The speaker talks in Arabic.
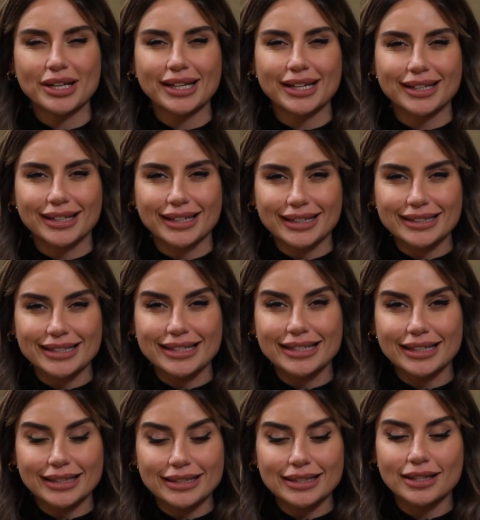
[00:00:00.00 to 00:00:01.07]
والاكل اللي
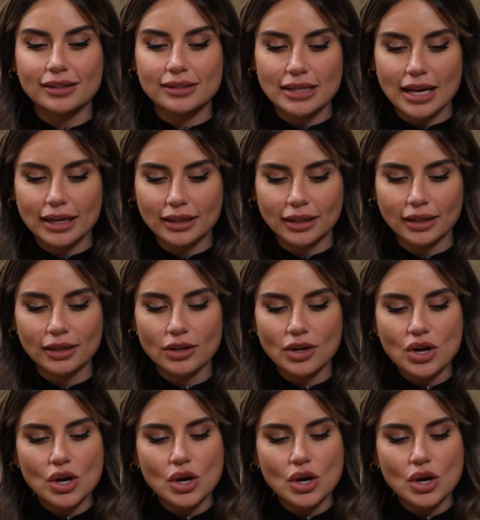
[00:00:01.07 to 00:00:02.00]
كثير كثير زاكي